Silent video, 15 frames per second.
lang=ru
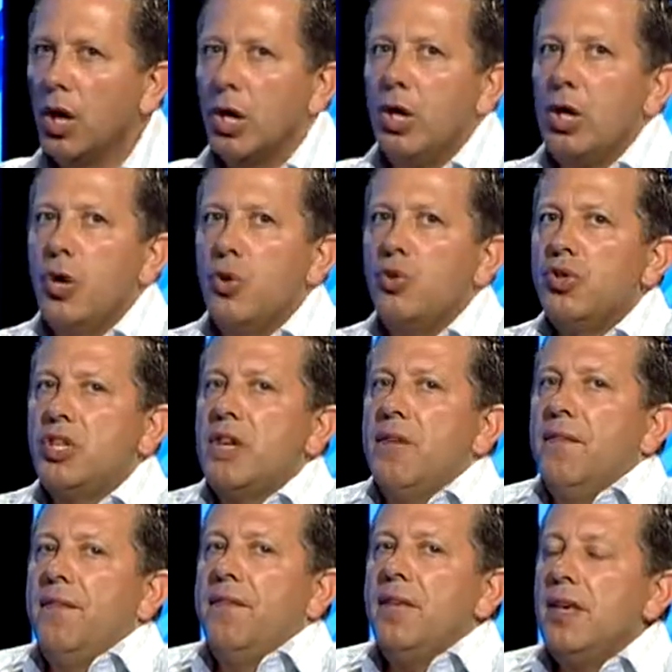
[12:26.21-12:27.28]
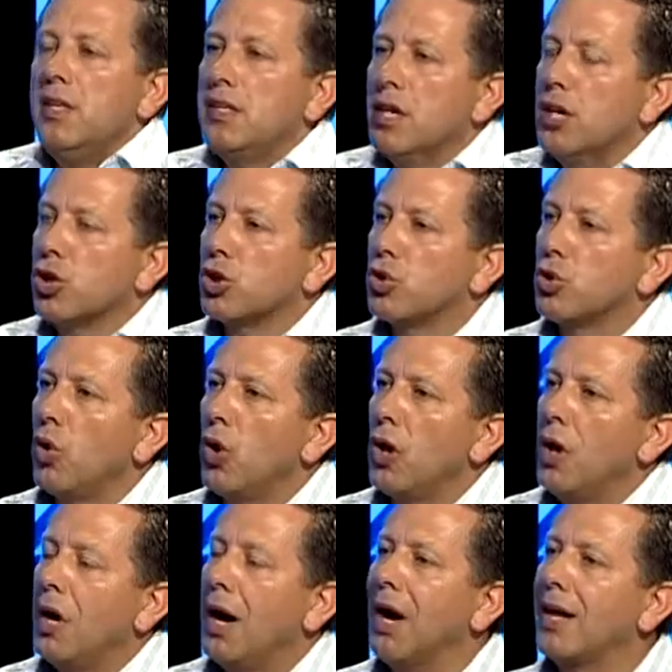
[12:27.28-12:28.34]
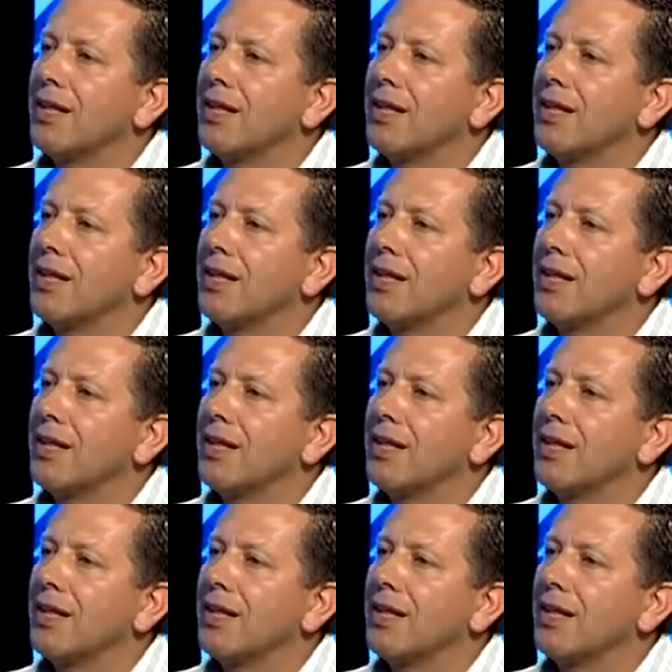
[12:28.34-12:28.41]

И люди видели, что да.